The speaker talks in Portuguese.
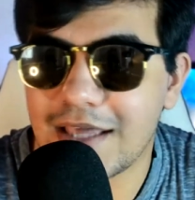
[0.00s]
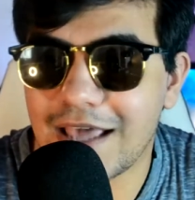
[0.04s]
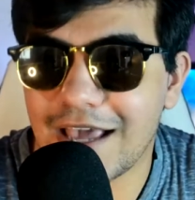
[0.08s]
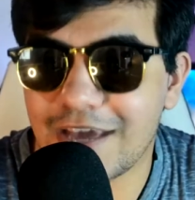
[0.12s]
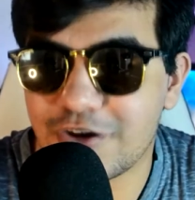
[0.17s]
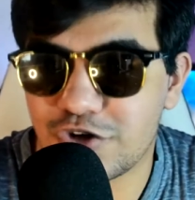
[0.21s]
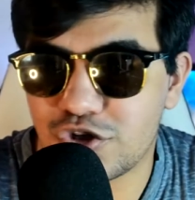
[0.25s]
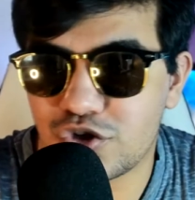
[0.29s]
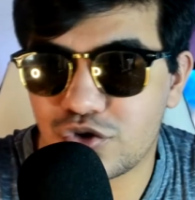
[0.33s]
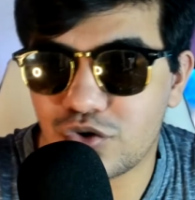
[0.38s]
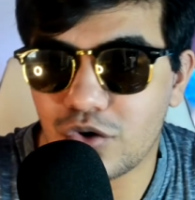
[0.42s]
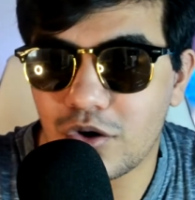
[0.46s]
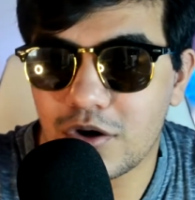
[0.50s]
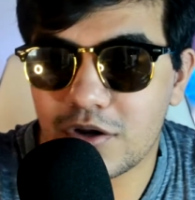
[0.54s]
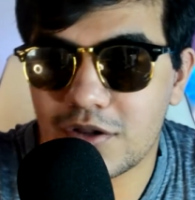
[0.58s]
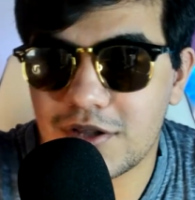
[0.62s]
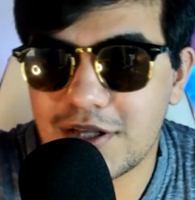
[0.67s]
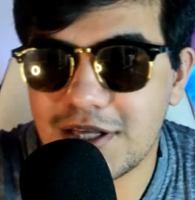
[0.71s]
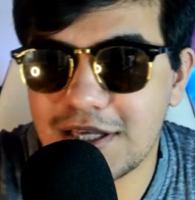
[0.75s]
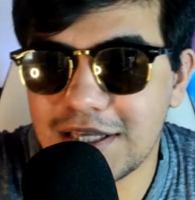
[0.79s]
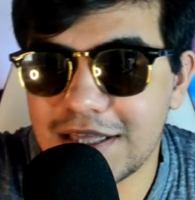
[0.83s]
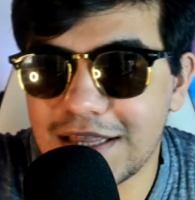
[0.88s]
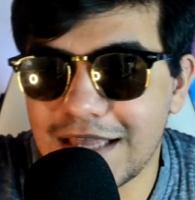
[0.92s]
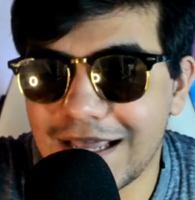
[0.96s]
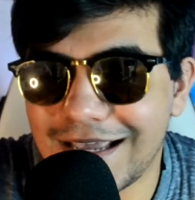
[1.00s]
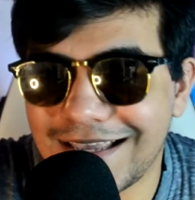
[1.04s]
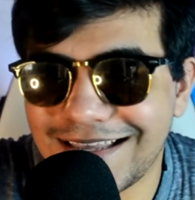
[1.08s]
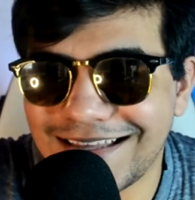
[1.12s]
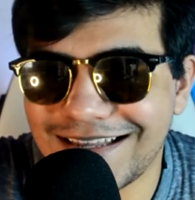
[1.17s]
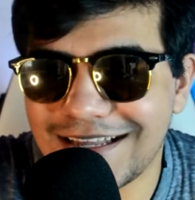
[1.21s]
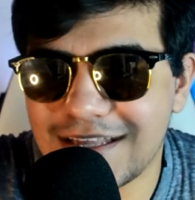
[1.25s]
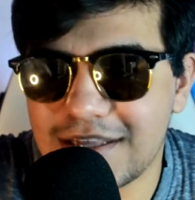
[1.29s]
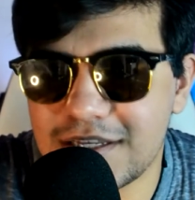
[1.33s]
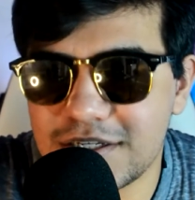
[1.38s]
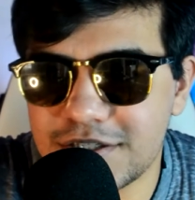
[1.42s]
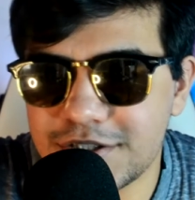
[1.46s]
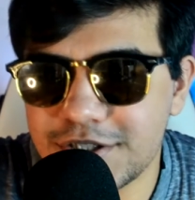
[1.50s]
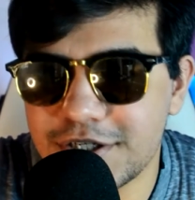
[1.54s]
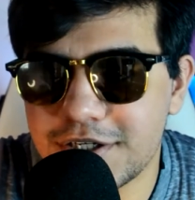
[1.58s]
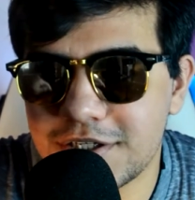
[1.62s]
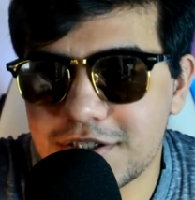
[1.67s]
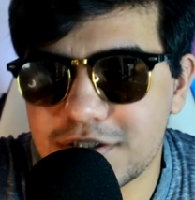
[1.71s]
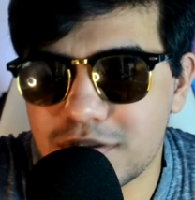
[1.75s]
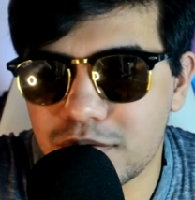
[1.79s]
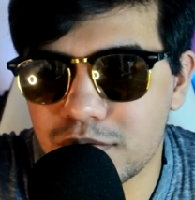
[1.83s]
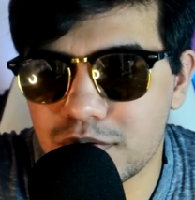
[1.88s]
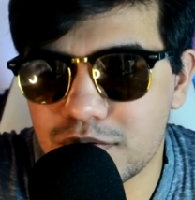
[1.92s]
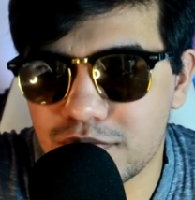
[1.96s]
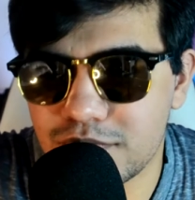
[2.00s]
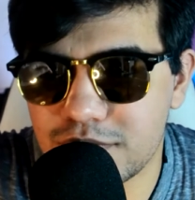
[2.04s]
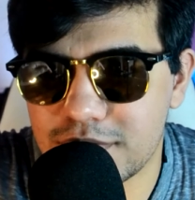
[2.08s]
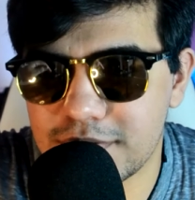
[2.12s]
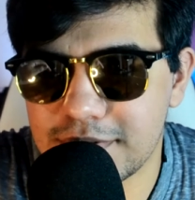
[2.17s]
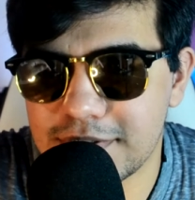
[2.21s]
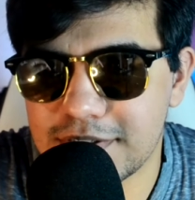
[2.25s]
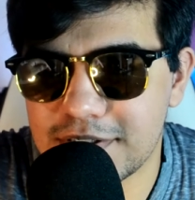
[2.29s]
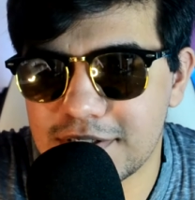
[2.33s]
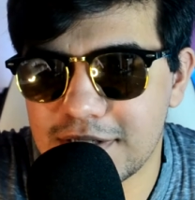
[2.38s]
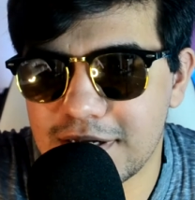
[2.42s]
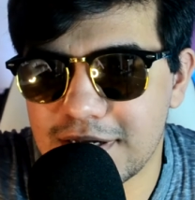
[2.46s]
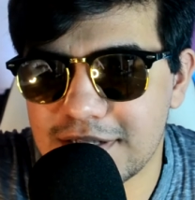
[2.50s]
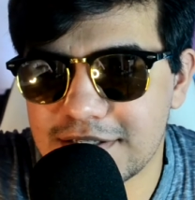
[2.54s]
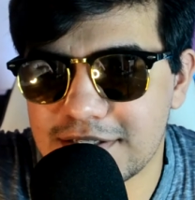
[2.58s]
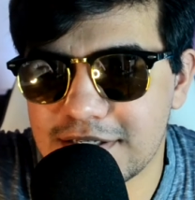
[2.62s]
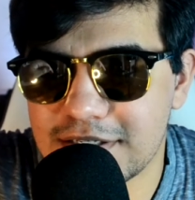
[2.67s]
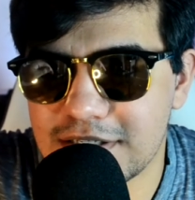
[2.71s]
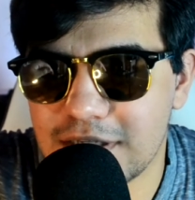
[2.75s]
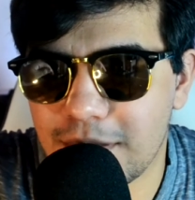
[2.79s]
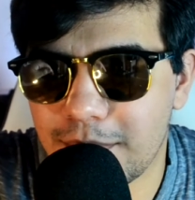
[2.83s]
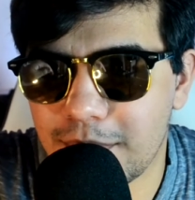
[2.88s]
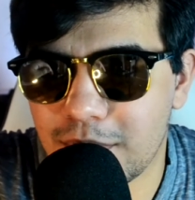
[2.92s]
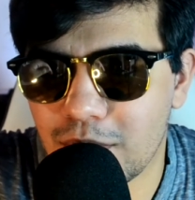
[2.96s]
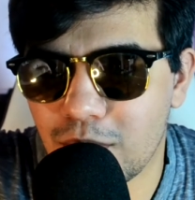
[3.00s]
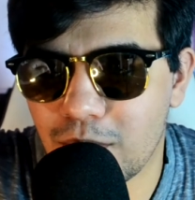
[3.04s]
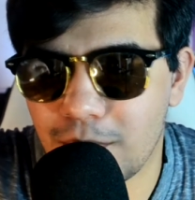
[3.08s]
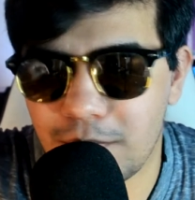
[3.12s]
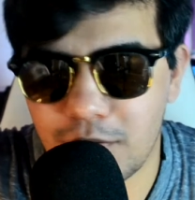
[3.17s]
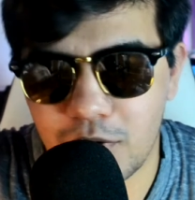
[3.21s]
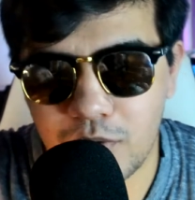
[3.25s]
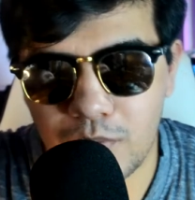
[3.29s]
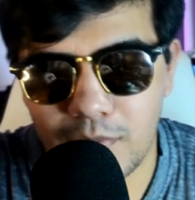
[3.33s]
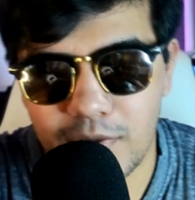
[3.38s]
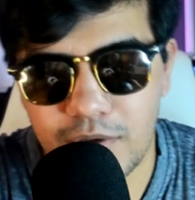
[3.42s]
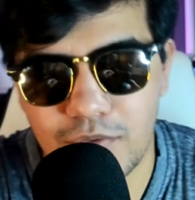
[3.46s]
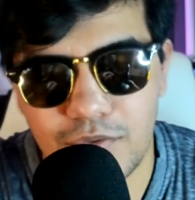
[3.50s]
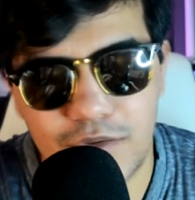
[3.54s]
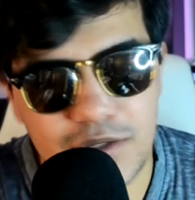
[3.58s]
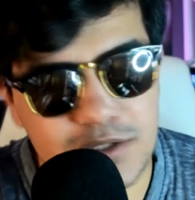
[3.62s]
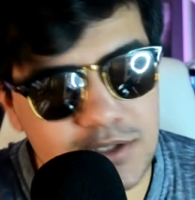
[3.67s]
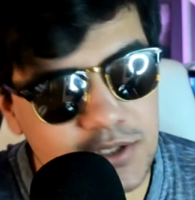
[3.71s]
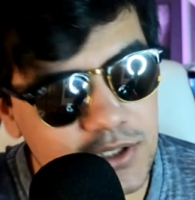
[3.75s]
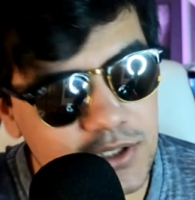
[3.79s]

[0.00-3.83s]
Keg Store. O link tá aqui na descrição se vocês quiserem acessar para comprar alguma coisa.